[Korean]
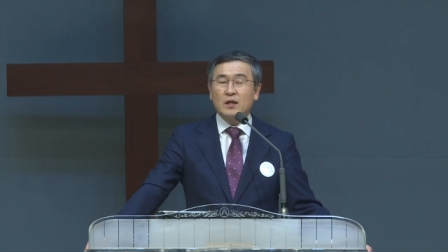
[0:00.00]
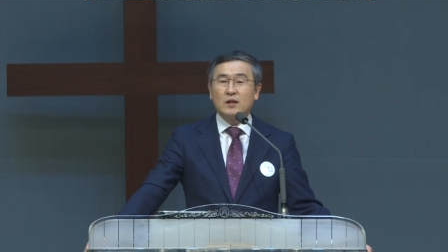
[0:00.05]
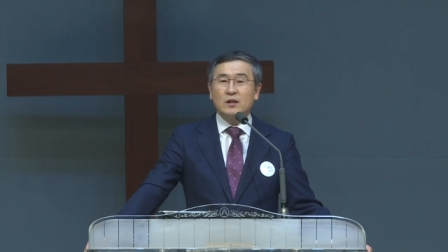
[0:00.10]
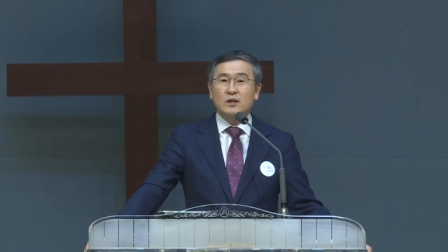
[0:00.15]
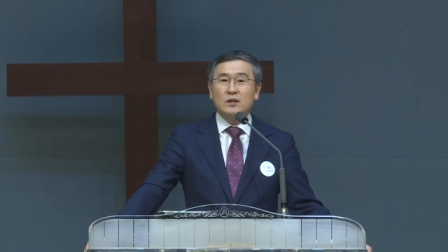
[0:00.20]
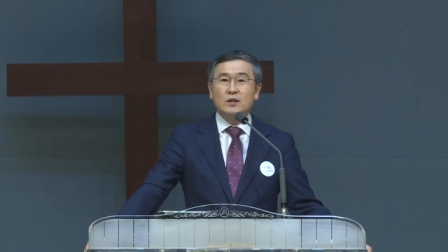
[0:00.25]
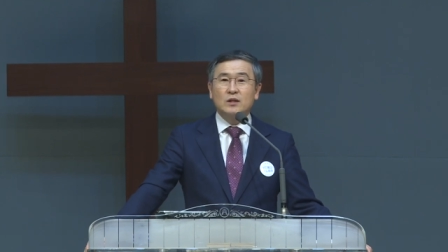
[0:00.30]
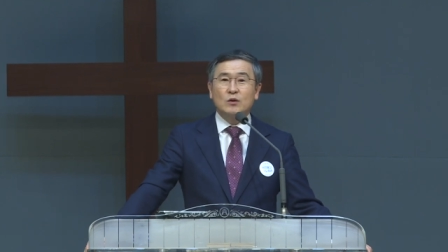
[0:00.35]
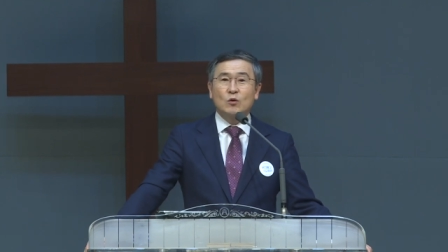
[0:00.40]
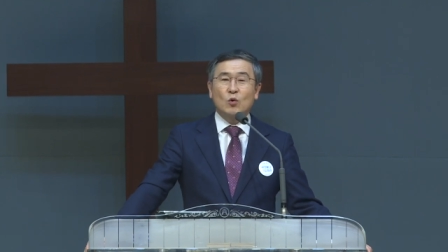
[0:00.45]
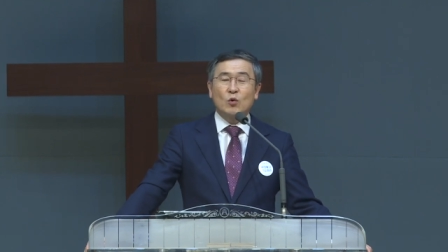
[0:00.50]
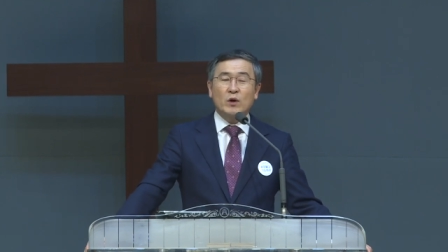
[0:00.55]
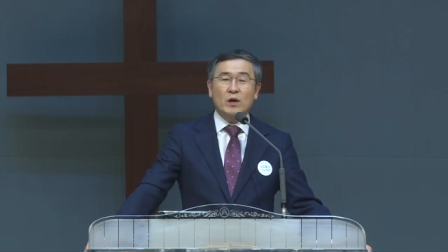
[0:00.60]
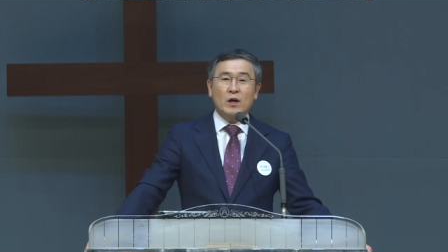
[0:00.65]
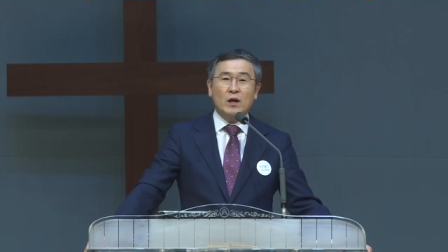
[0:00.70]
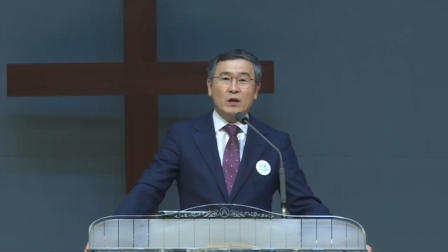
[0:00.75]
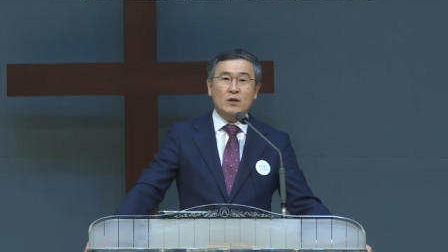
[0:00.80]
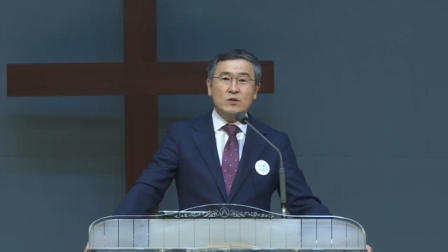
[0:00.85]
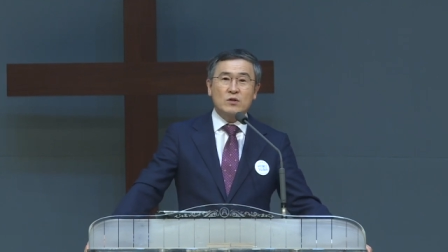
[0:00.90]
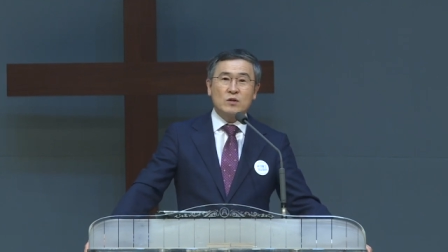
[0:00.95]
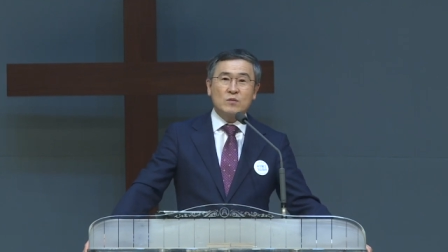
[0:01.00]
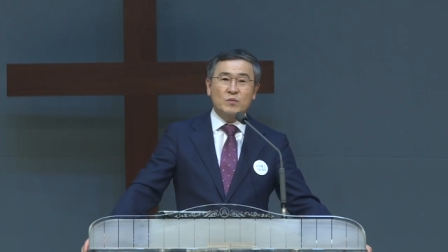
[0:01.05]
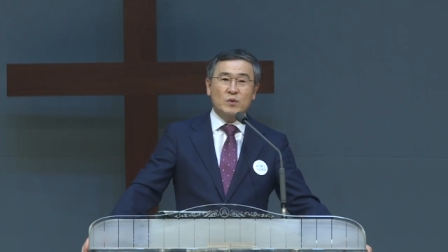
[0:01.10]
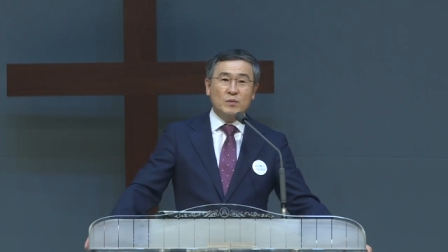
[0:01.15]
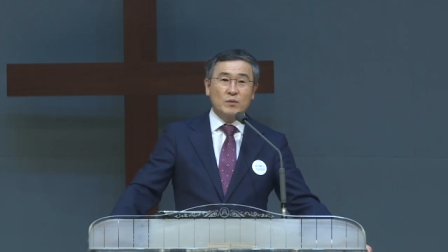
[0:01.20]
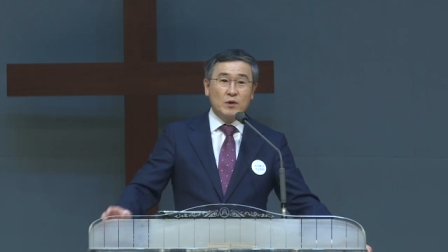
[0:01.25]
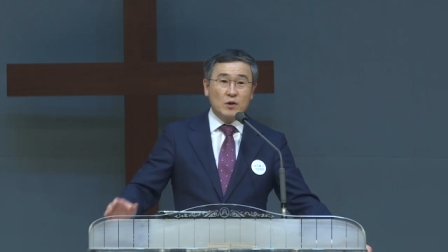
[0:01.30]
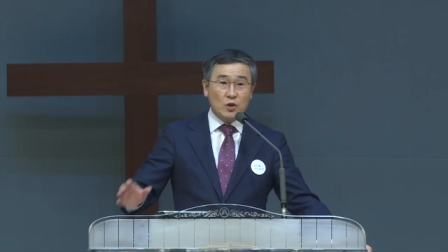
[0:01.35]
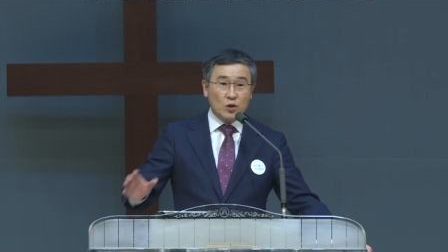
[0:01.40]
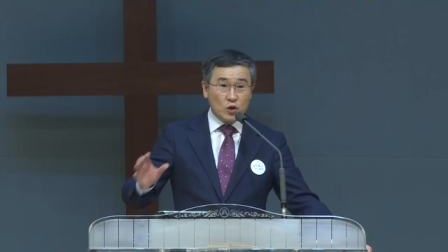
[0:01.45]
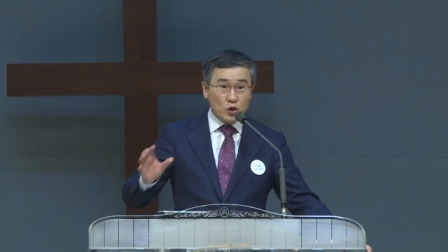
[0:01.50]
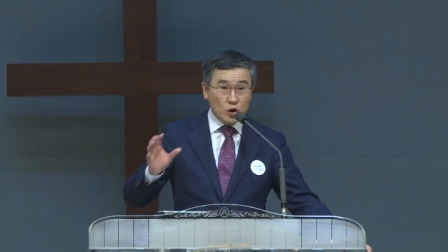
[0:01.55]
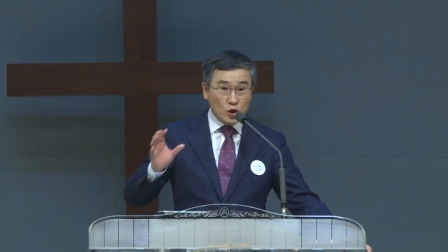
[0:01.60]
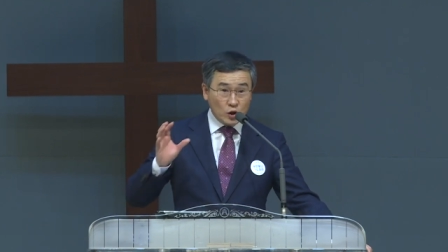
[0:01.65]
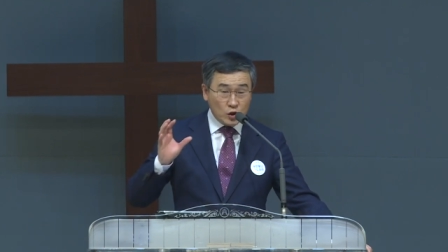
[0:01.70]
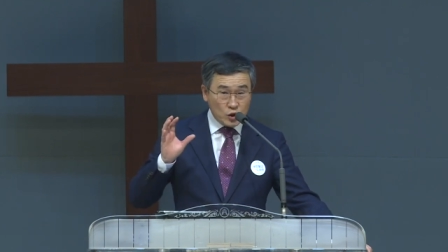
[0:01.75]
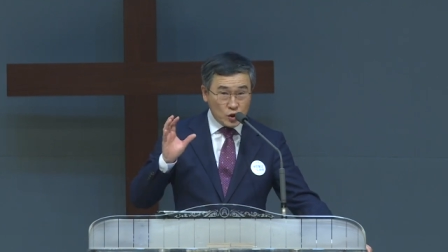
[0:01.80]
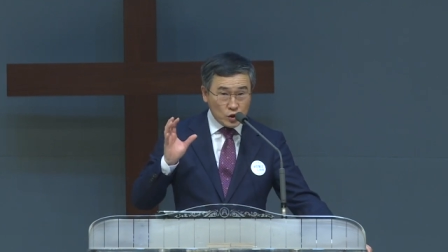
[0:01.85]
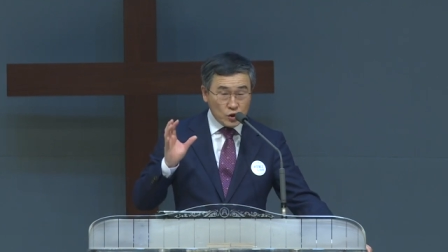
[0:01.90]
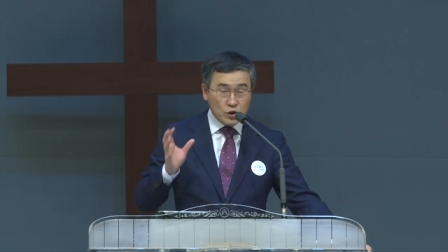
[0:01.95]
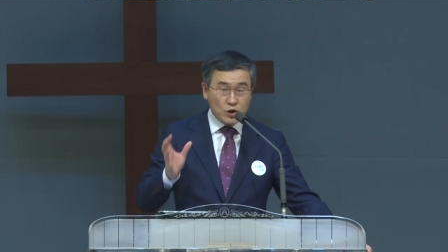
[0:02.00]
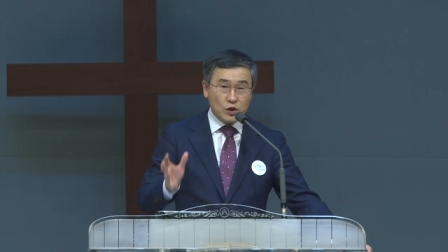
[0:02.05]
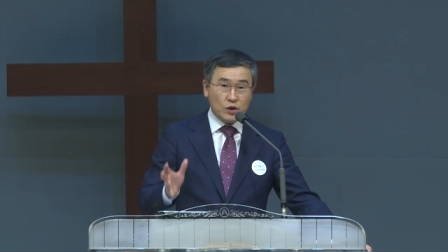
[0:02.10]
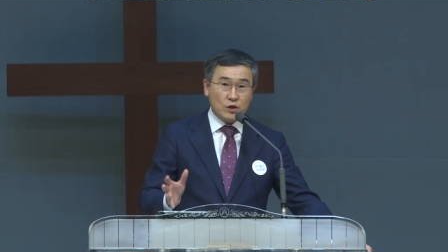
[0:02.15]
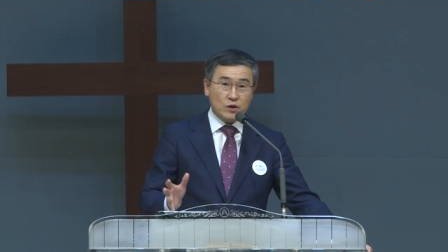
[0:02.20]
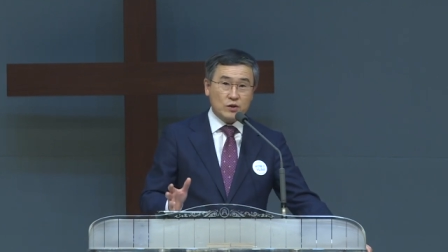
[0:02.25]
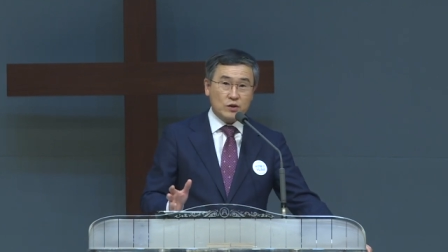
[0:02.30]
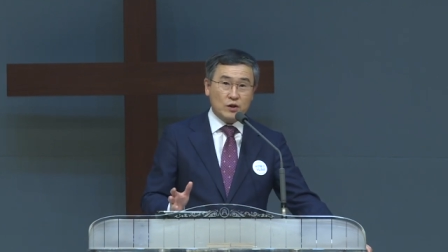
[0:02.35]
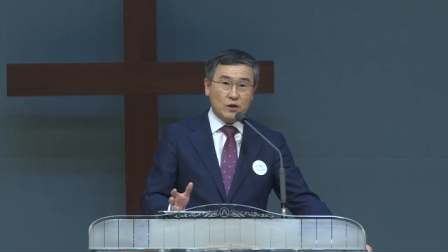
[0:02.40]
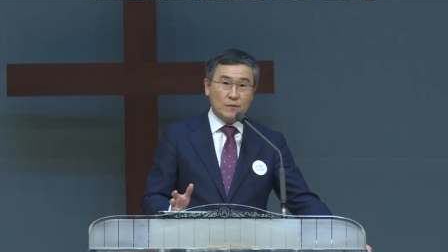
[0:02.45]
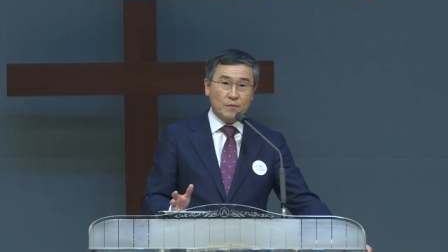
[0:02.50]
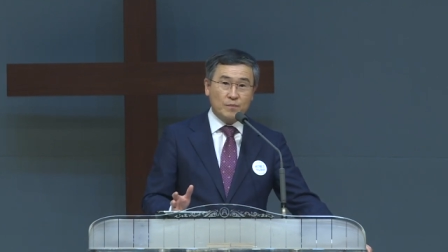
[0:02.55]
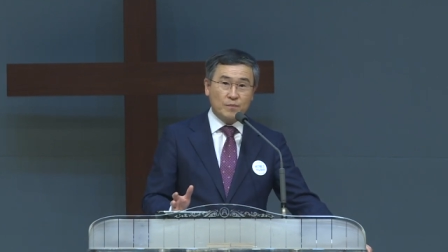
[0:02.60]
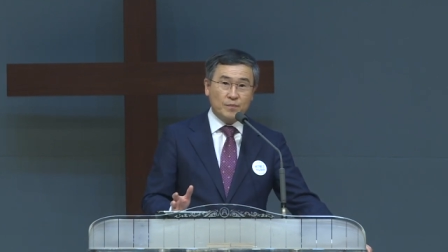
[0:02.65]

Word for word: 그 고난과 슬픔을 역전시켜서